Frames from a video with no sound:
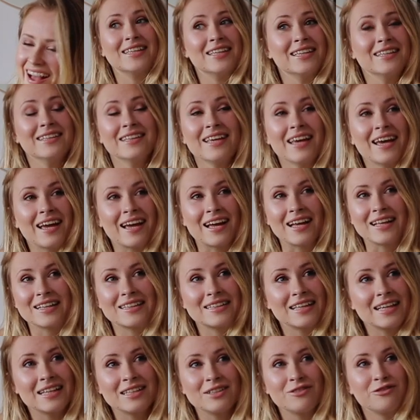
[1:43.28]
I nie,
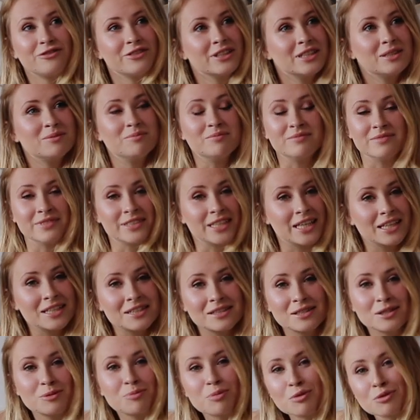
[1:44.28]
ten film nie
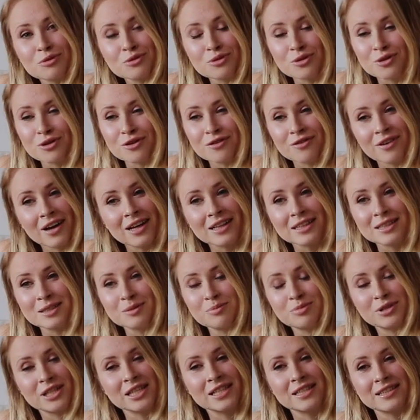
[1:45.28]
jest sponsorowany
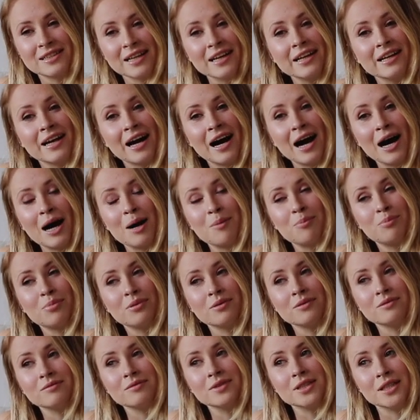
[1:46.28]
przez Day Up,
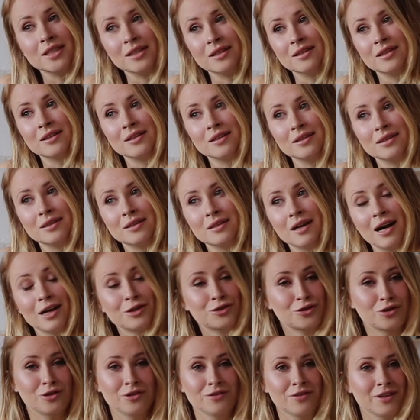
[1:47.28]
e,
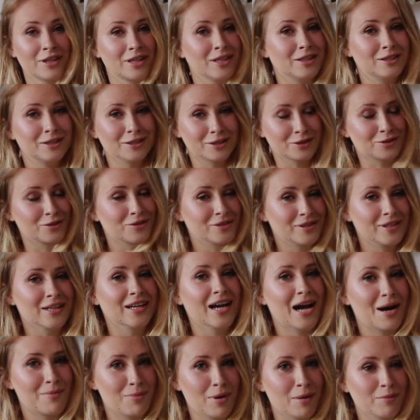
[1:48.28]
aczkolwiek jeśli ktoś z
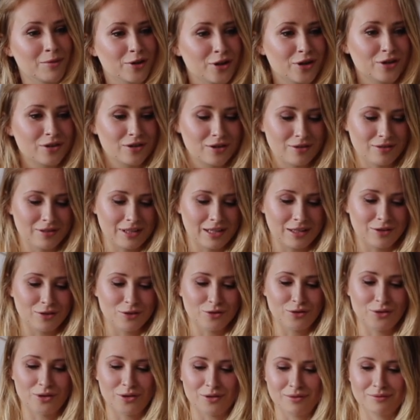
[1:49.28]
Day Upa mnie ogląda, no
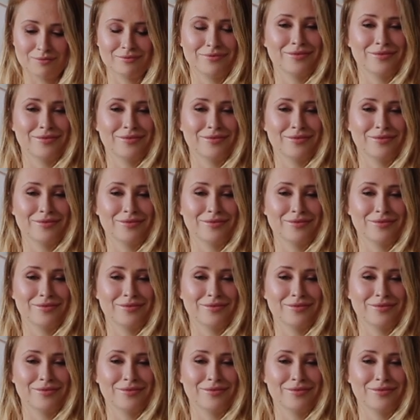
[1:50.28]
to